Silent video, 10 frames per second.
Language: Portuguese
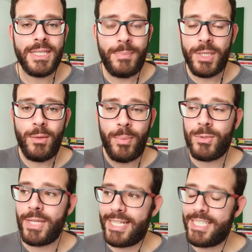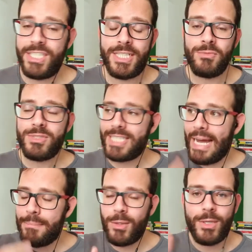Né? Porque o ponto é, a gente não
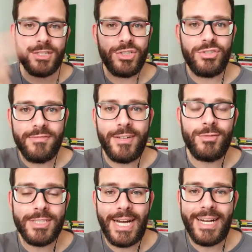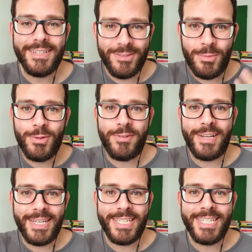sabe o que a gente vai usar, como eu
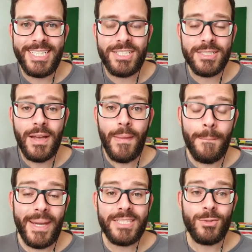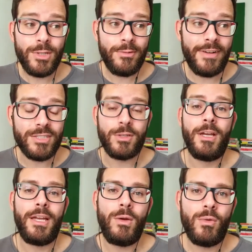falei aqui antes, mas o que eu faço?
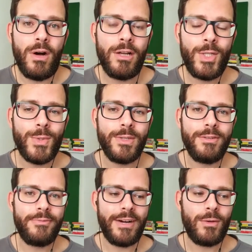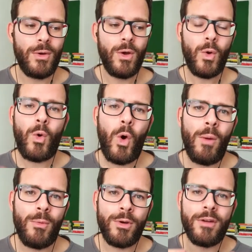Eu olho e falo,
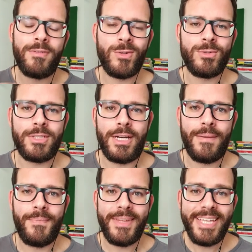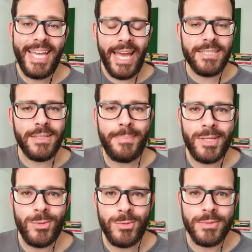como que eu vou usar? E é essa a
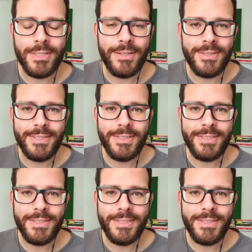pergunta.